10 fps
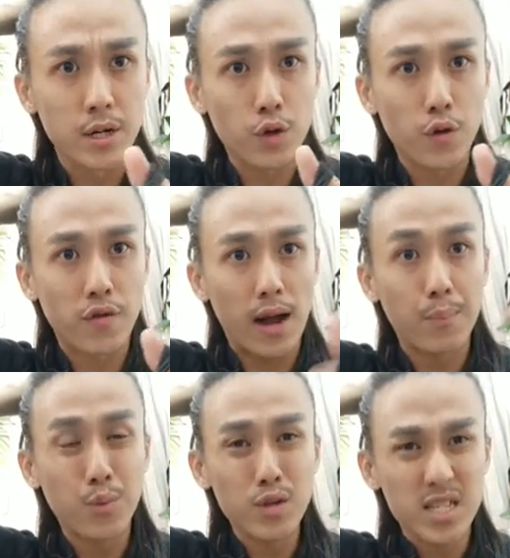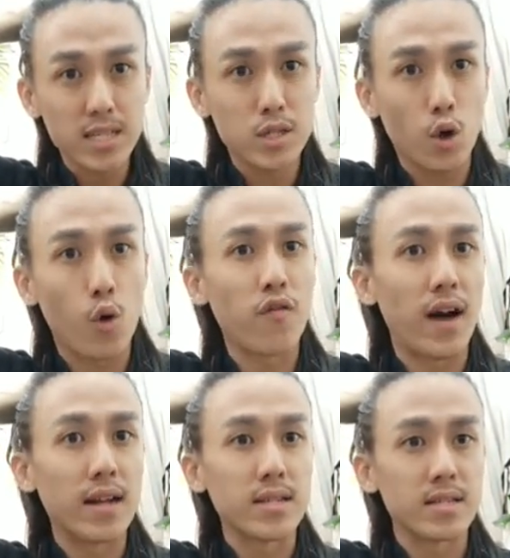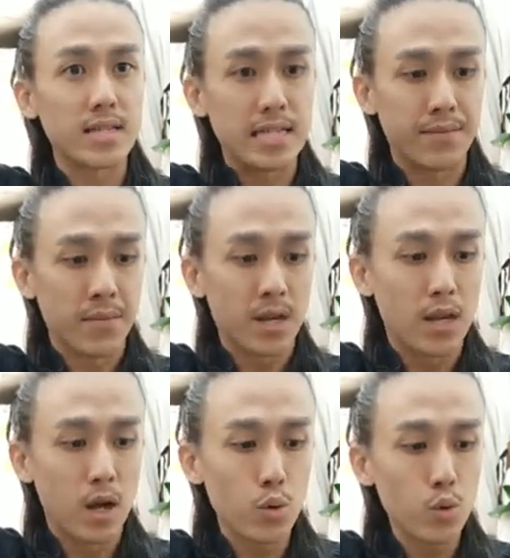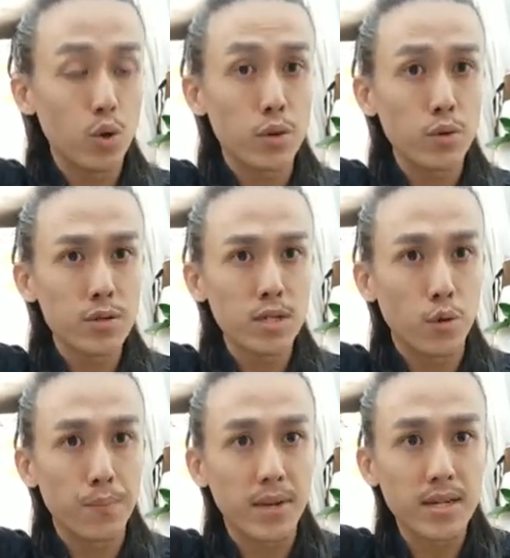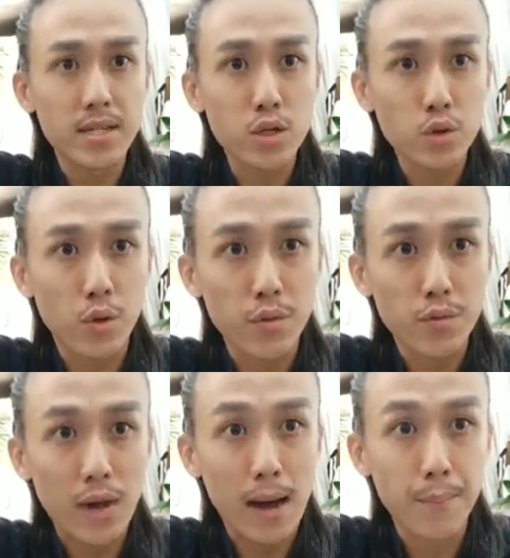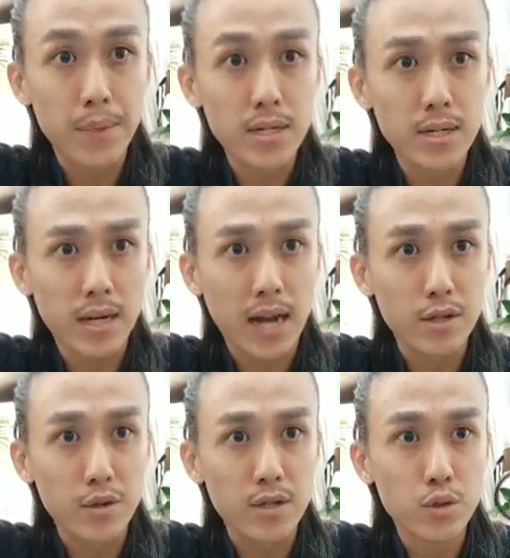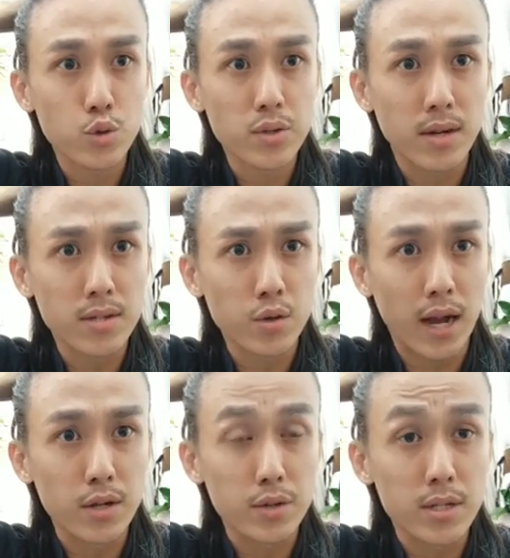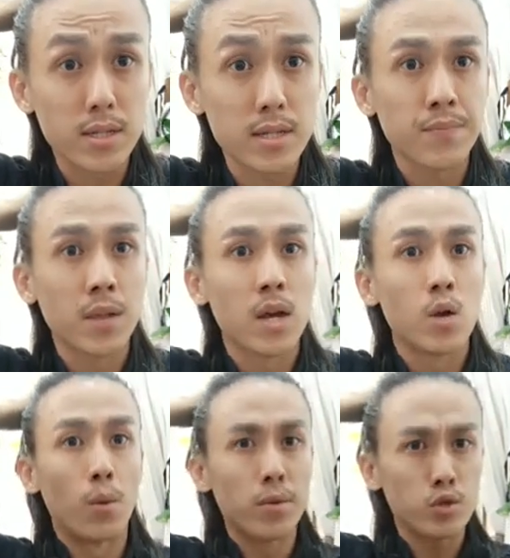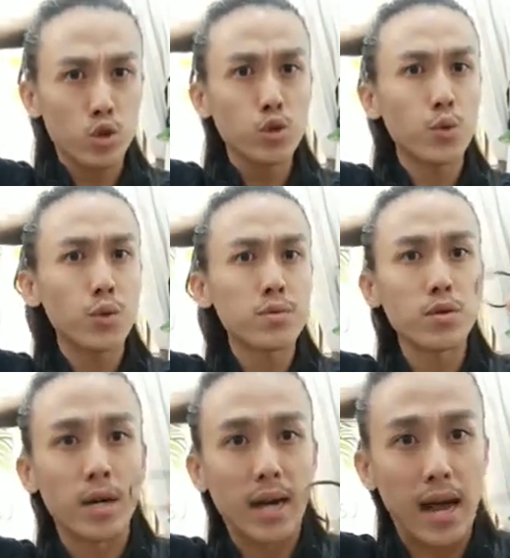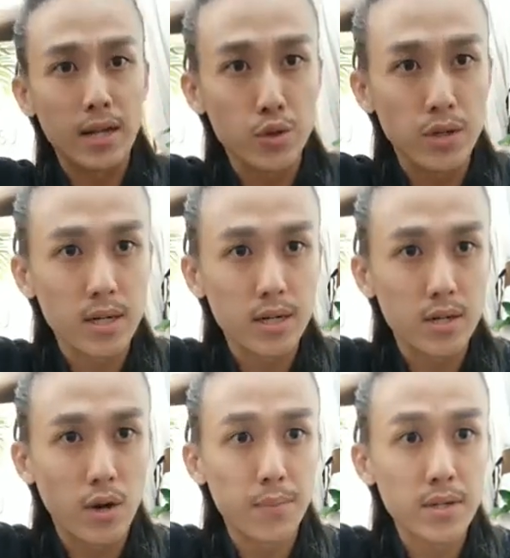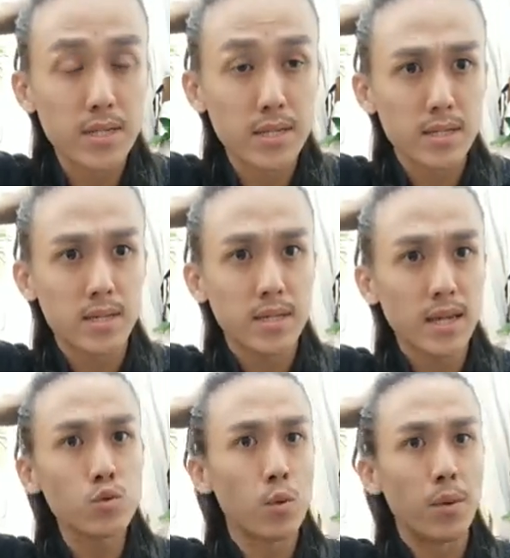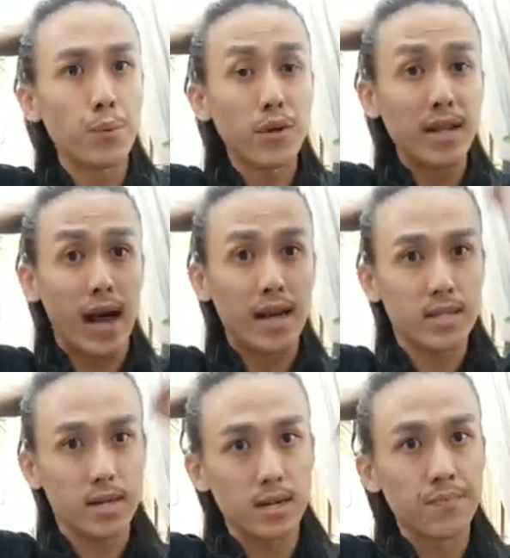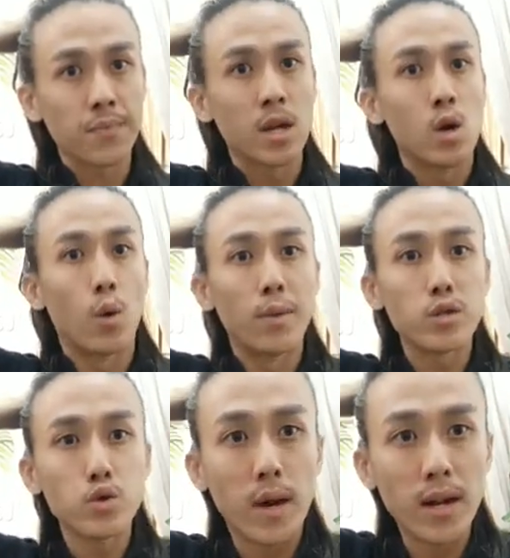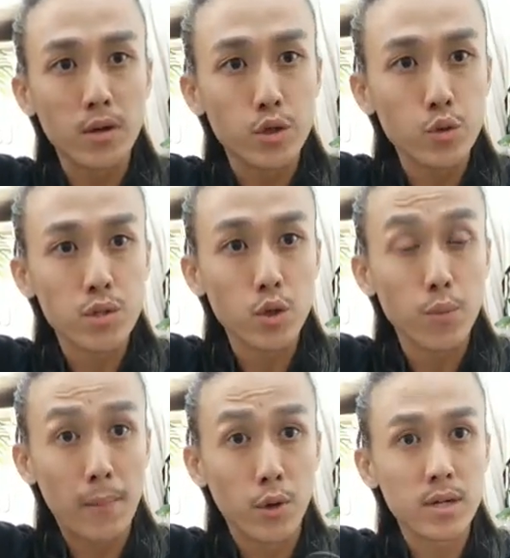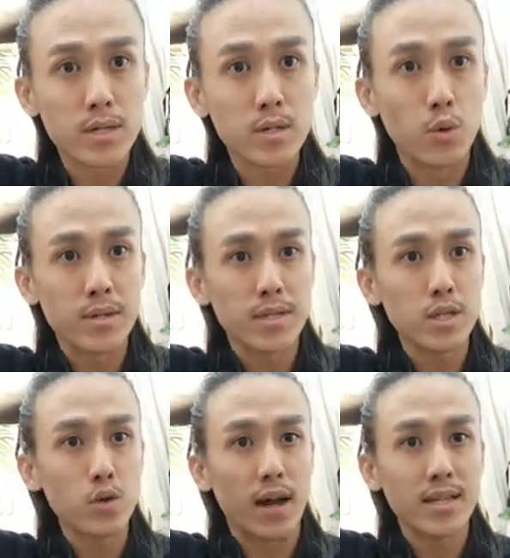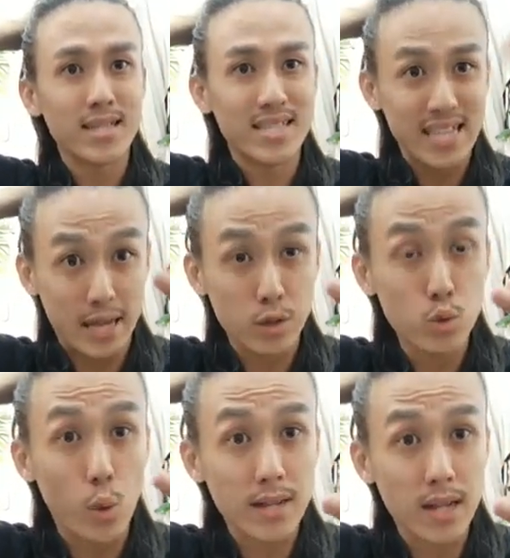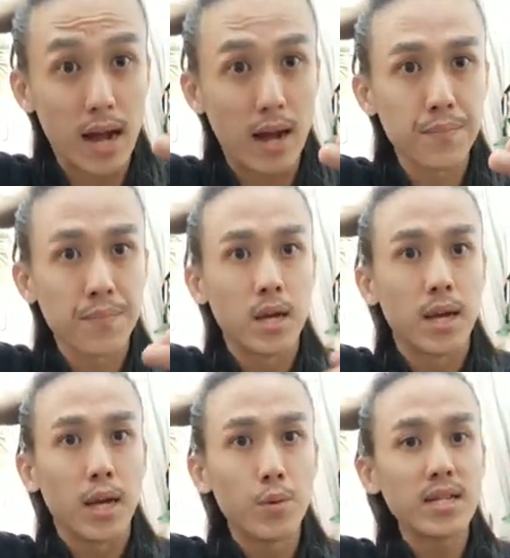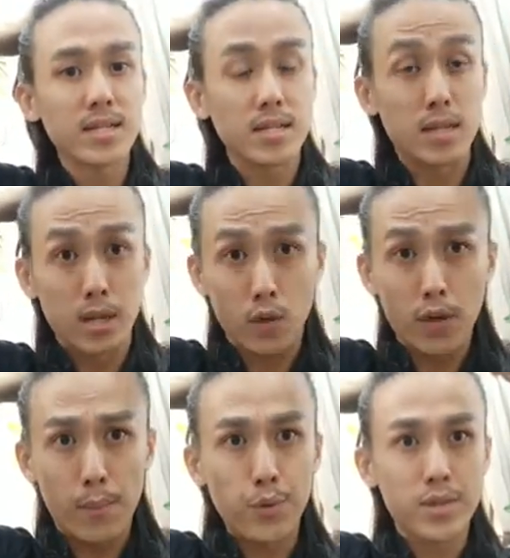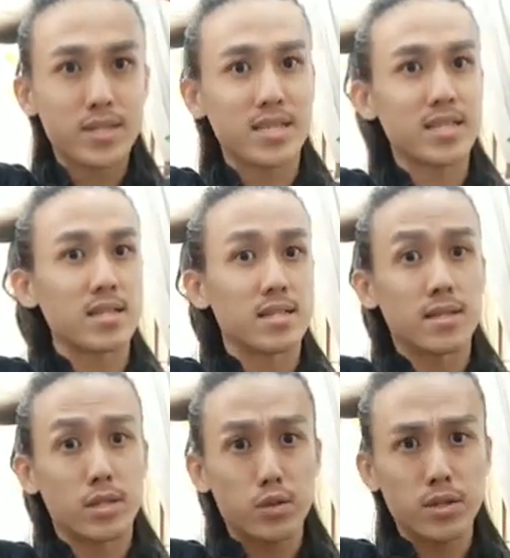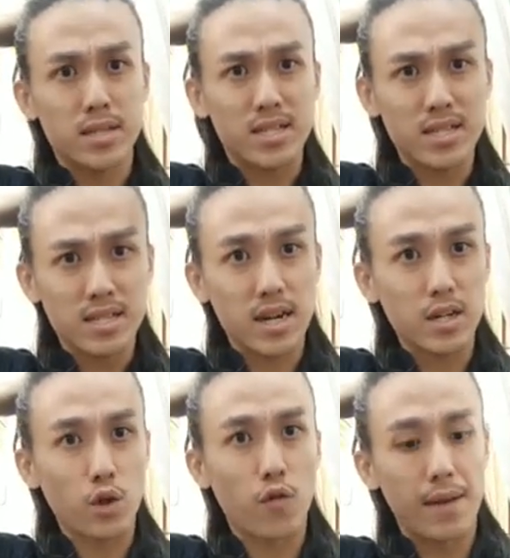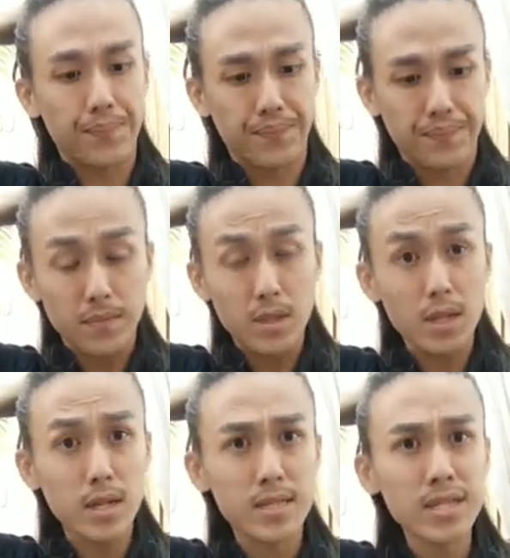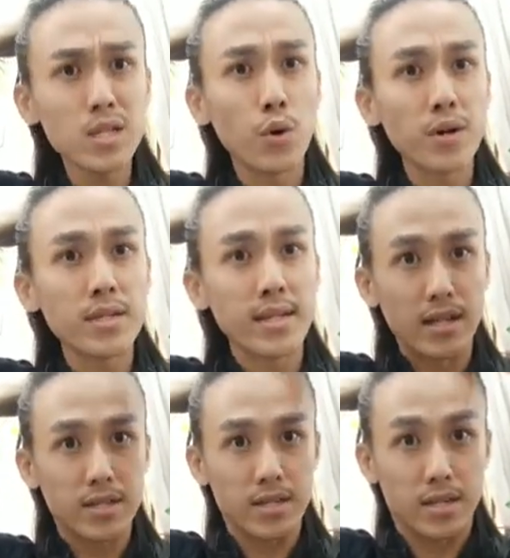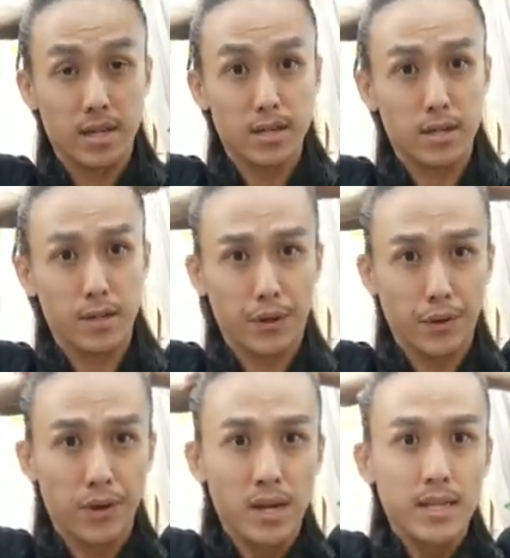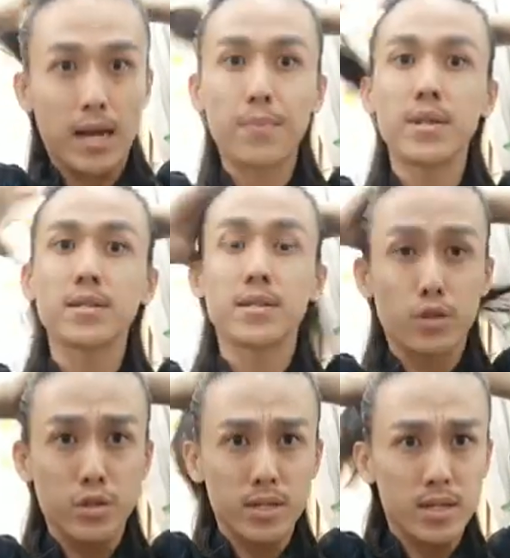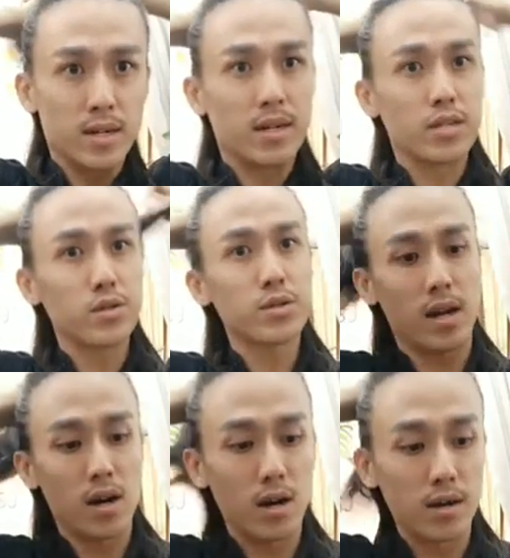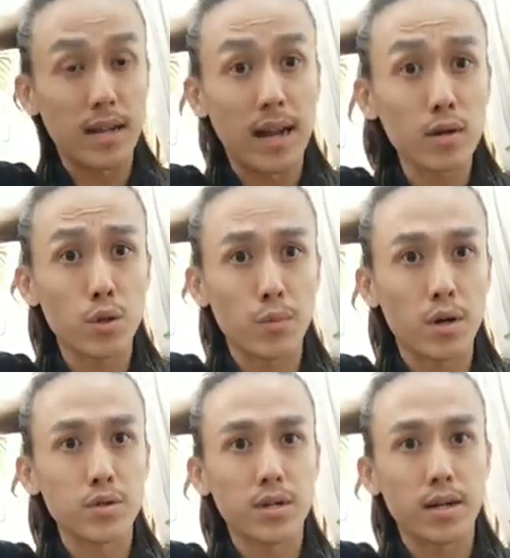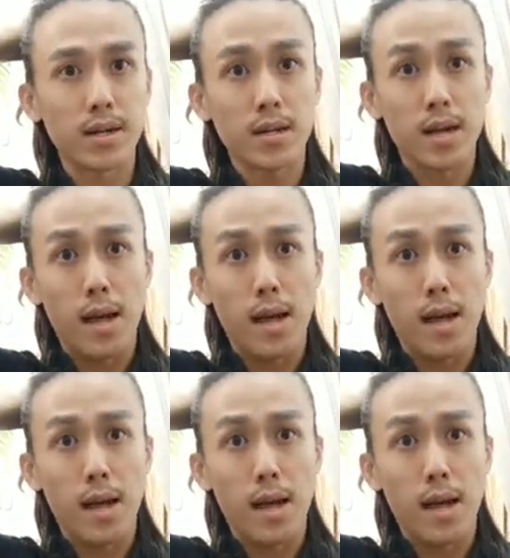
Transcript: 你的头发，它不会刺头发这样子。然后如果用这种平时这种 rubber 的感觉，就塑胶这种感觉，其实我们做秀会用这种感觉的 rubber，是，但是我们不会拿来扯。我们做完了秀之后帮模特是，我们是用来剪短它。因为这样子你的头发不会刺，就是刺着那个头发。其实我有一些男生的客人的朋友，他们就是可能就想哦，拿拿什么就可能